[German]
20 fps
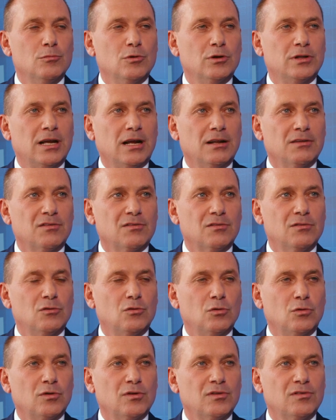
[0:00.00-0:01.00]
modernsten
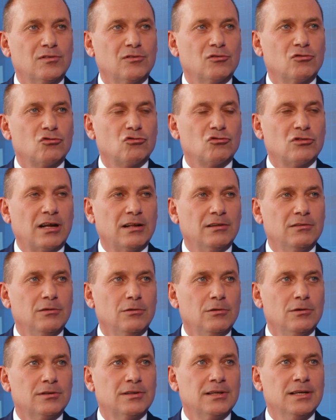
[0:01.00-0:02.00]
touristischen
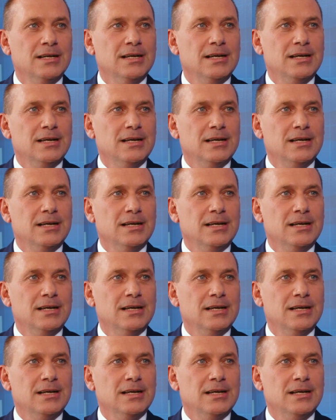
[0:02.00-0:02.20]
Standort